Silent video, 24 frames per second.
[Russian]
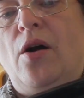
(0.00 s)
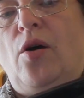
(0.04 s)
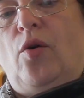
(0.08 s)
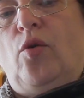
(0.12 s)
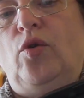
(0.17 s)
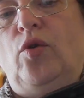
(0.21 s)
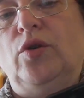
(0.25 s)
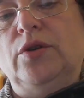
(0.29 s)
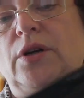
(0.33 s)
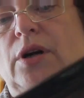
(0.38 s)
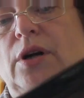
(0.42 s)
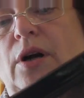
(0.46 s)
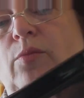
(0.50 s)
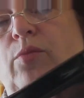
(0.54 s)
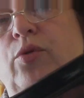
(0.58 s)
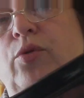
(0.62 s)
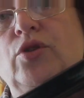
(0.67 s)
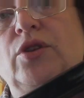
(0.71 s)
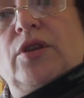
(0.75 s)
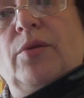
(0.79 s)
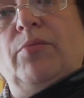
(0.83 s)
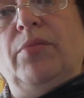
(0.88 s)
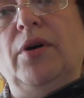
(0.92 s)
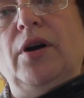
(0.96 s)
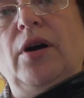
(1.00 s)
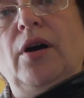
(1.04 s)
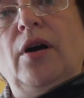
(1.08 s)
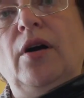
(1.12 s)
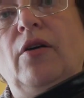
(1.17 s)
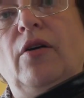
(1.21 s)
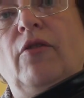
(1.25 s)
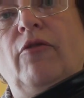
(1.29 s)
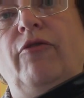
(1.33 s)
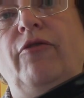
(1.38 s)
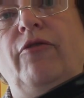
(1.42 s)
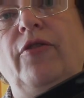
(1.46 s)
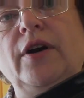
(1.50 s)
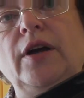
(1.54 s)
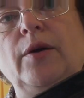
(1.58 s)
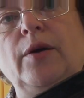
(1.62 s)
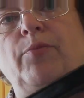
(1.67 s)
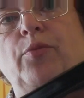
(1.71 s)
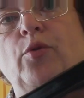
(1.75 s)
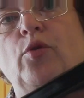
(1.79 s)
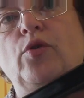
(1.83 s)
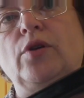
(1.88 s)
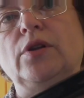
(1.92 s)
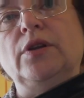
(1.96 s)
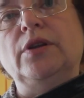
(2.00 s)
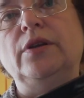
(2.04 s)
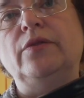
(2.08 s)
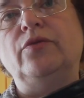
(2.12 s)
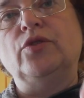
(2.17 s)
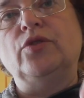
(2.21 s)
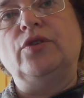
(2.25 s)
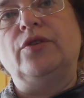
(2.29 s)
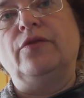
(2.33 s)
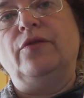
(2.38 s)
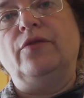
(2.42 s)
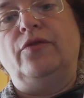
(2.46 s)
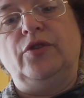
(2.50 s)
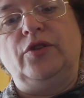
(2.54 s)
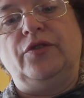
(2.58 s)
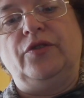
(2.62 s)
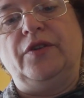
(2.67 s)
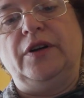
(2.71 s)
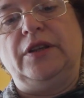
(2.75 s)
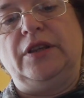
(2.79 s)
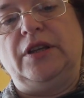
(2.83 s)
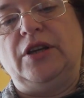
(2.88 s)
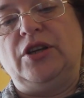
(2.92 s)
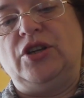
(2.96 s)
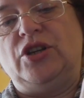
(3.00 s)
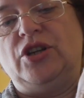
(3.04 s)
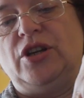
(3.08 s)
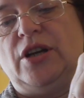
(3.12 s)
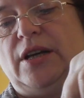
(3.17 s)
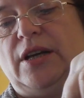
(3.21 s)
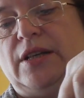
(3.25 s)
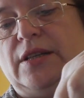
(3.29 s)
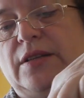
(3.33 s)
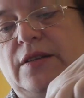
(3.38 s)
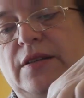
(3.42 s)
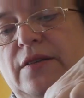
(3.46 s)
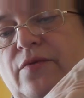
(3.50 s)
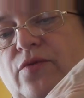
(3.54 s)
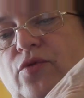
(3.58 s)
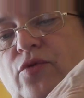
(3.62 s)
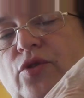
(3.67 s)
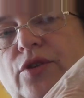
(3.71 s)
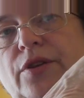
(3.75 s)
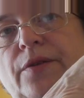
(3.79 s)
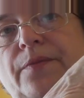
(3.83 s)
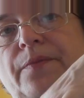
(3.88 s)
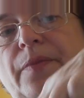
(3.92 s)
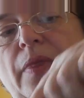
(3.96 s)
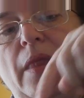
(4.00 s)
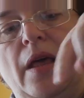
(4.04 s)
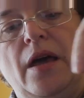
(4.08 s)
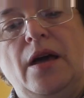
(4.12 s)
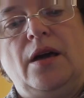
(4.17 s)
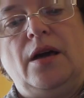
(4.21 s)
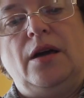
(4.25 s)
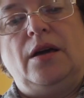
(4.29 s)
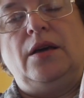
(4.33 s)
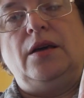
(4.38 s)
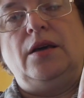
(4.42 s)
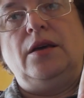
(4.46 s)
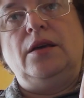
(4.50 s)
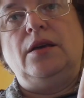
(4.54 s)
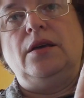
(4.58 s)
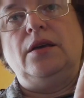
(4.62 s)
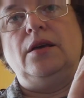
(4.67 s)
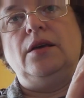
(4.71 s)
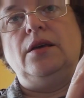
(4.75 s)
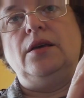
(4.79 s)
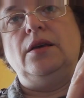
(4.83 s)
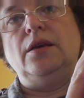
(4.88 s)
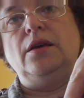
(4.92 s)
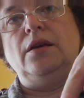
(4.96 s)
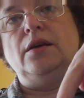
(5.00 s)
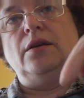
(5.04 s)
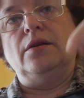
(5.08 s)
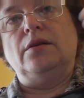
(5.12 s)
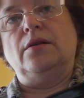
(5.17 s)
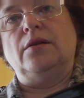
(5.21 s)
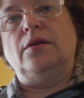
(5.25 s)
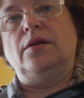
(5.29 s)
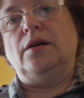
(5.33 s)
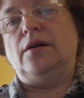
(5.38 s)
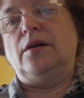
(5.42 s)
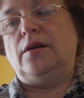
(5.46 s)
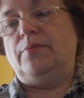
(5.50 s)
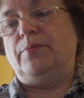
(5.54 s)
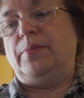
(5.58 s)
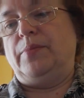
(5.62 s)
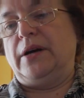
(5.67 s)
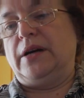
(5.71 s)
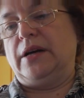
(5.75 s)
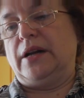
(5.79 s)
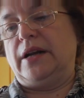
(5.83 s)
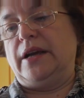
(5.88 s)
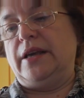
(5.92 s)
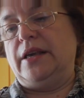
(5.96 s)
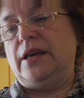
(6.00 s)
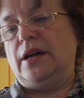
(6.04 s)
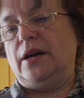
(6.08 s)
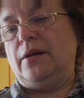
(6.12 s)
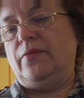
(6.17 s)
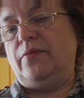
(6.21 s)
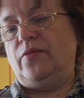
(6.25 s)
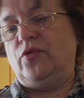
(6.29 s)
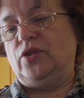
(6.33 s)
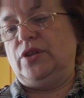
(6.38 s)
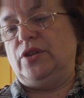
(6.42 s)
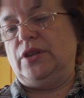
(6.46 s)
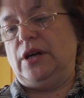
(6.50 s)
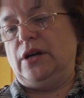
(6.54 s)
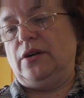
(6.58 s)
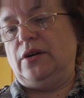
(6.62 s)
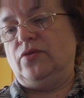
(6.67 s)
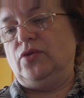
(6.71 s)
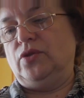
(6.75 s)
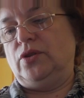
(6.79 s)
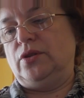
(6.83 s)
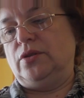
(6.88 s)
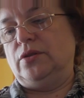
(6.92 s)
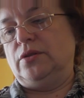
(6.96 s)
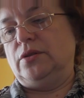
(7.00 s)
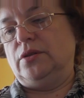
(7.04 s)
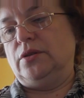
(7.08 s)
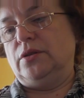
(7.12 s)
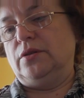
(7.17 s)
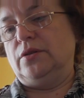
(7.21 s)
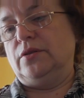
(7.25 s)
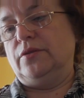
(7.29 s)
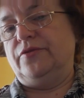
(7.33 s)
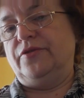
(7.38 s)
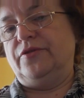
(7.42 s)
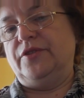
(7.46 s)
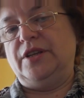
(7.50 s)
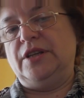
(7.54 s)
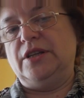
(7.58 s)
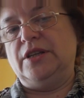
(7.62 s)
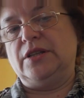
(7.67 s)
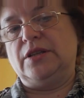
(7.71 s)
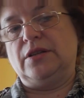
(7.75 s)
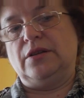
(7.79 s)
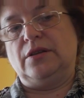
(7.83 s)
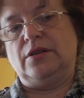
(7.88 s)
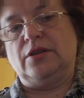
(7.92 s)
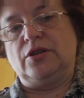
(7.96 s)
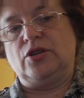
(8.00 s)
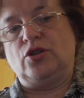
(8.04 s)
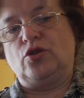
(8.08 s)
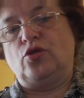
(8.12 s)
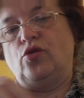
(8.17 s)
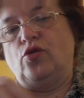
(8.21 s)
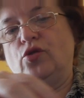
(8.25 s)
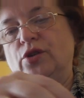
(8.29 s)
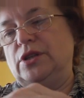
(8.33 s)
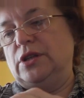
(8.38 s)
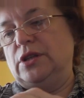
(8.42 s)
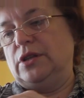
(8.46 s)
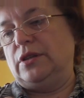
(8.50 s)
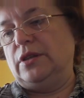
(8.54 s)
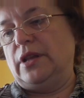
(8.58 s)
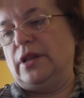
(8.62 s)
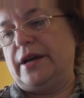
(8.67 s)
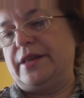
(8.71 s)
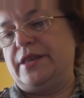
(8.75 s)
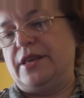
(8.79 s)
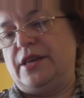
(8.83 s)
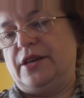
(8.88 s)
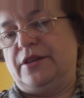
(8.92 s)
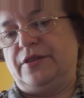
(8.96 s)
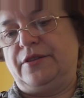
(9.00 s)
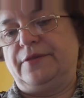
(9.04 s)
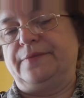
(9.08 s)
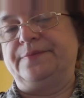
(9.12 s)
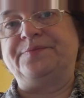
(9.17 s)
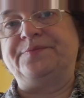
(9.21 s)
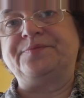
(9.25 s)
Он как будто бы выпуклый вот, вот в этой части, вот. И э, по краям вот так вот э, вниз сходит на нет.